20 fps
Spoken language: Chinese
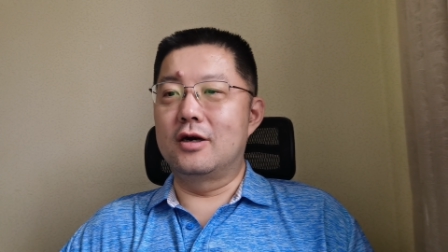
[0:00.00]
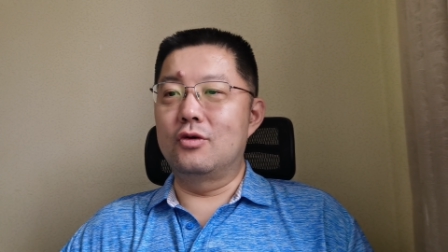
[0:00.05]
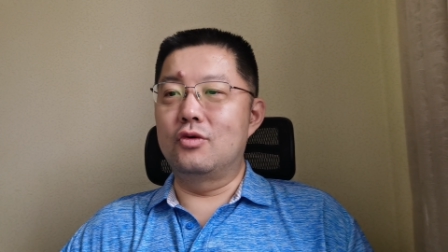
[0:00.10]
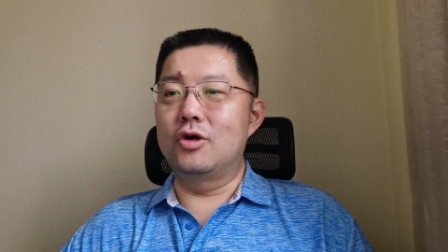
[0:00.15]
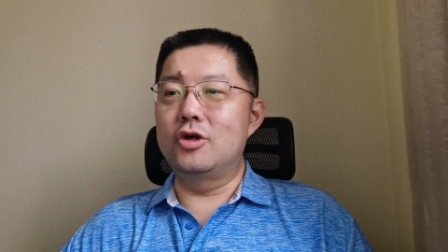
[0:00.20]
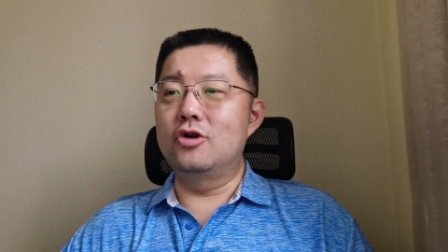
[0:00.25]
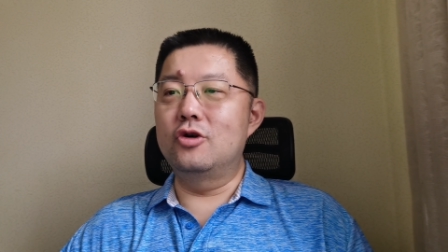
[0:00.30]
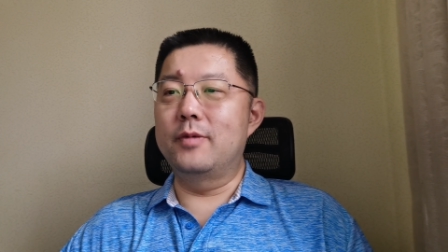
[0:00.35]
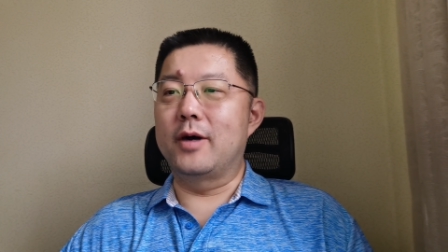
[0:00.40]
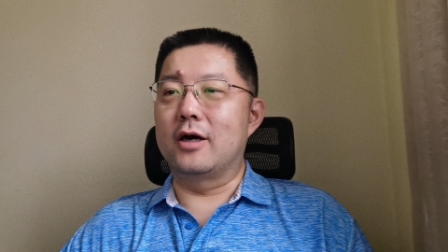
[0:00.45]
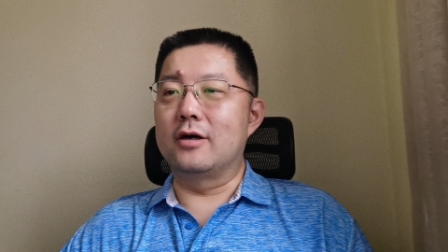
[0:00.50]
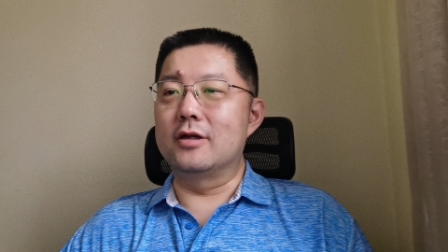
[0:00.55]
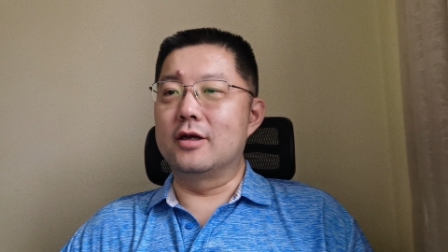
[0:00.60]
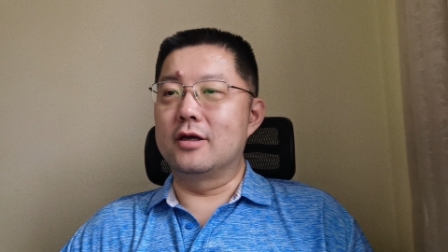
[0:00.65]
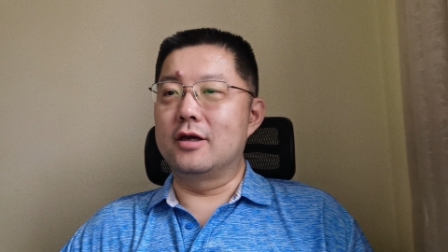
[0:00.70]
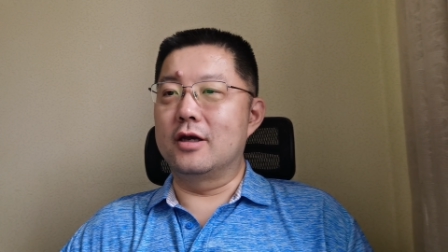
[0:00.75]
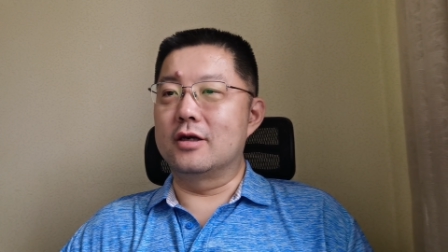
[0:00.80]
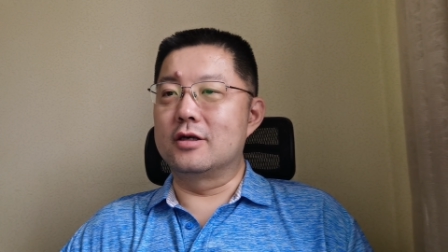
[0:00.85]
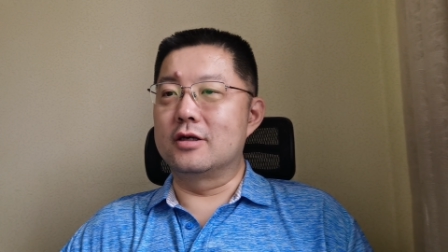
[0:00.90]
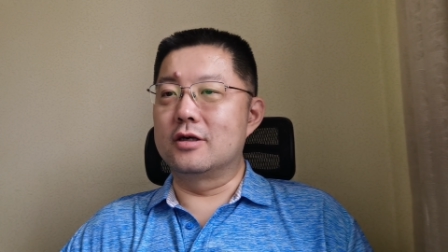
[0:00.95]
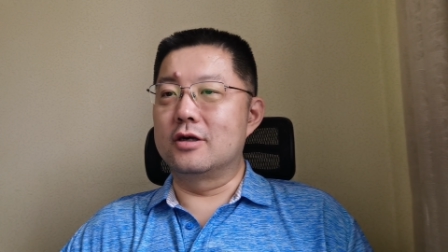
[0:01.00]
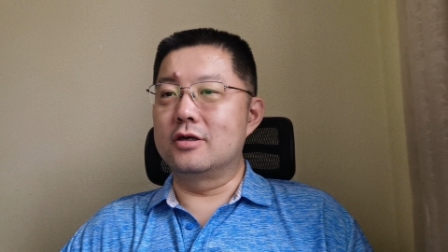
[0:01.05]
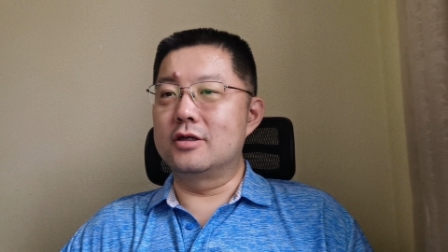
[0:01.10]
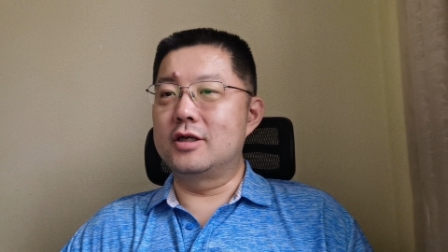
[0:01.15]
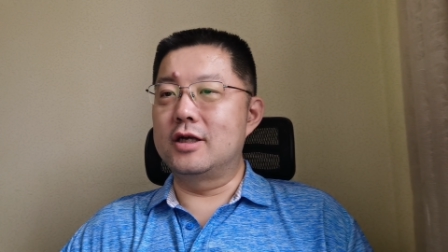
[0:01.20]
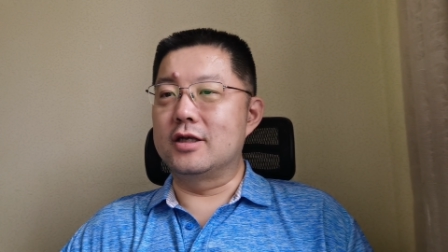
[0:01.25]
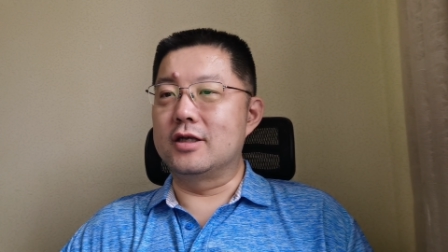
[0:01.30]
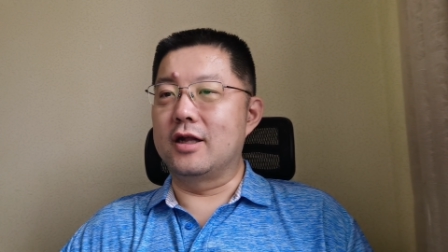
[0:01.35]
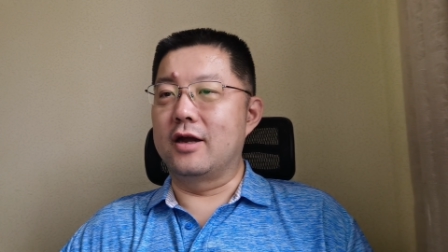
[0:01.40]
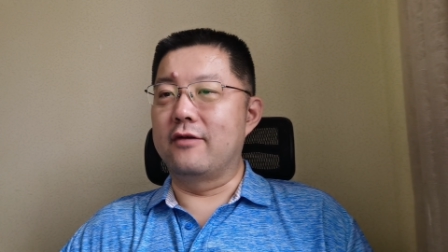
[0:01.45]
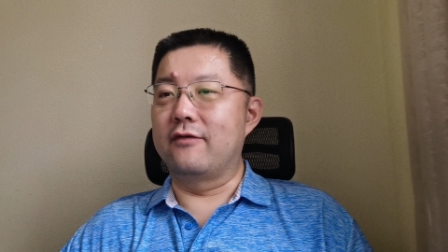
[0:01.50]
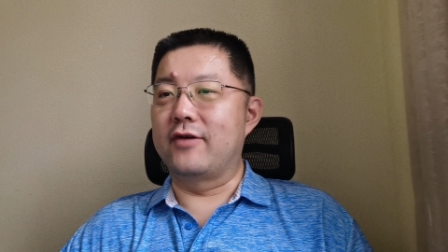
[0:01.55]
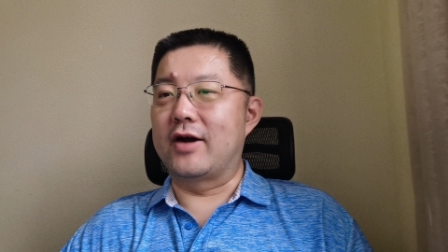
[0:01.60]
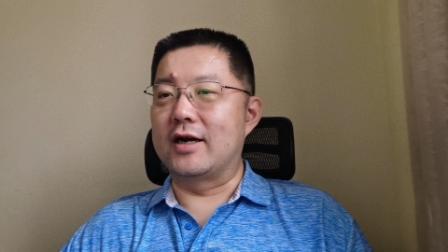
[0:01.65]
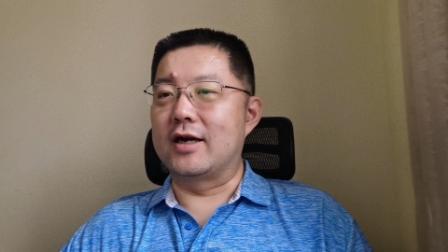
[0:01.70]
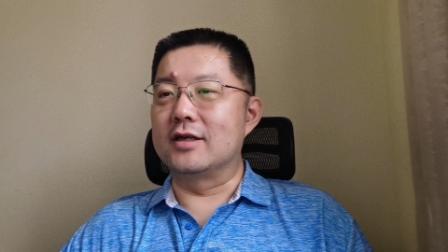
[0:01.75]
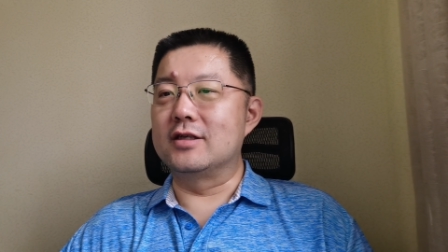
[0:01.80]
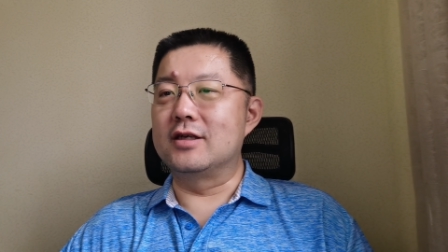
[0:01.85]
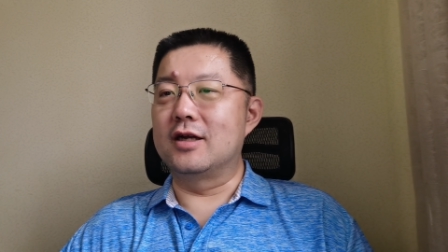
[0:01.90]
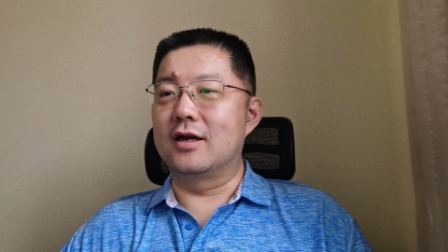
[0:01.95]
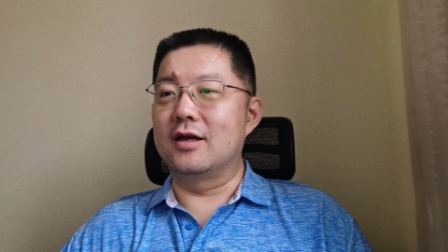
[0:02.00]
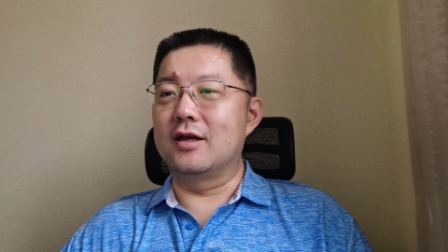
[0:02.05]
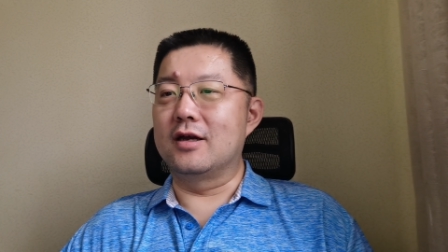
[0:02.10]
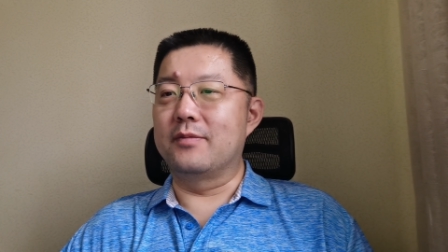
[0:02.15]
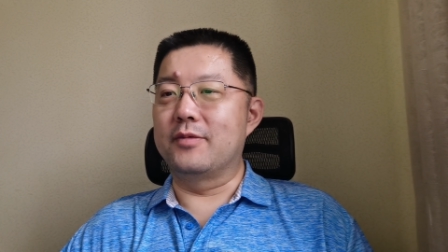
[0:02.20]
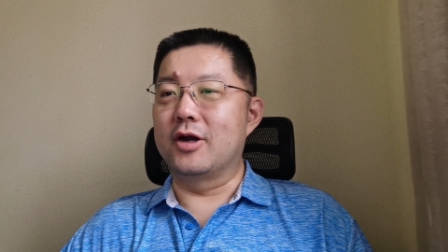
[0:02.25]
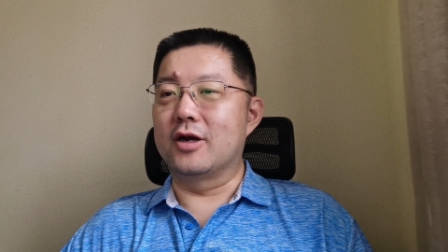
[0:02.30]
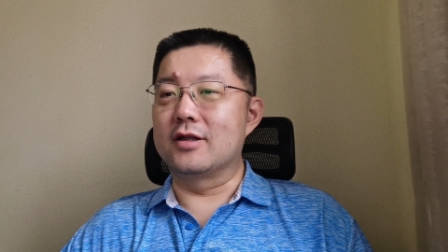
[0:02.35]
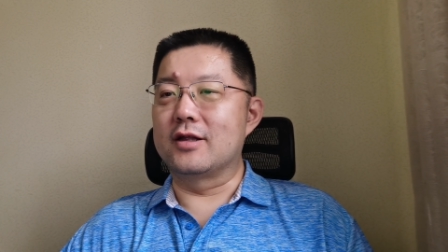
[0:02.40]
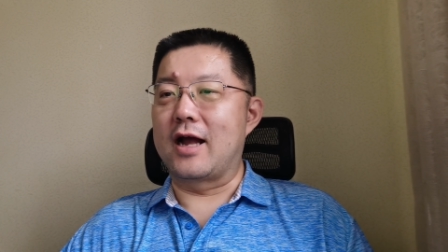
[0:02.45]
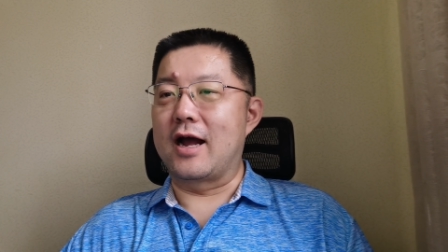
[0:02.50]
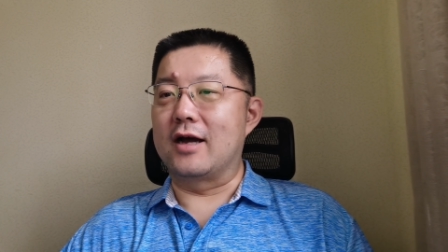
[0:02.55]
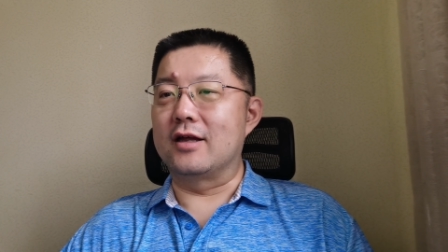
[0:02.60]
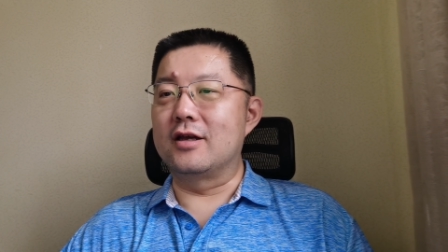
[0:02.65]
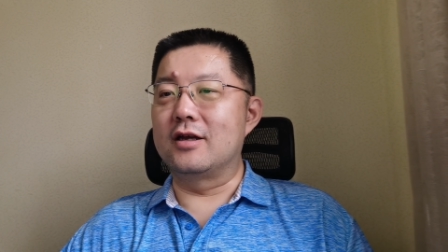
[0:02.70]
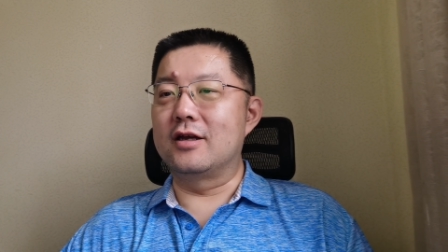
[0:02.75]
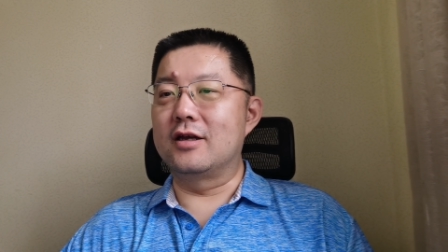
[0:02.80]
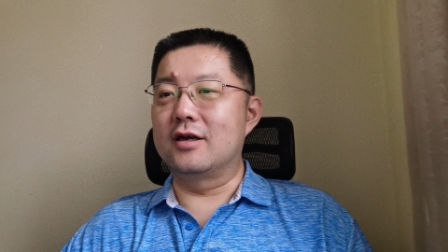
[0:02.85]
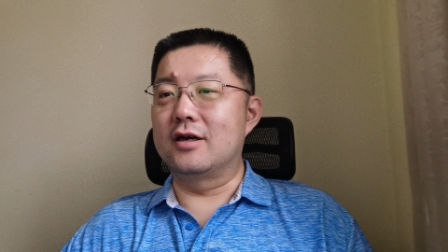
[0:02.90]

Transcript: 然后回收宝呢，也是这几年发展起来的一个比较大的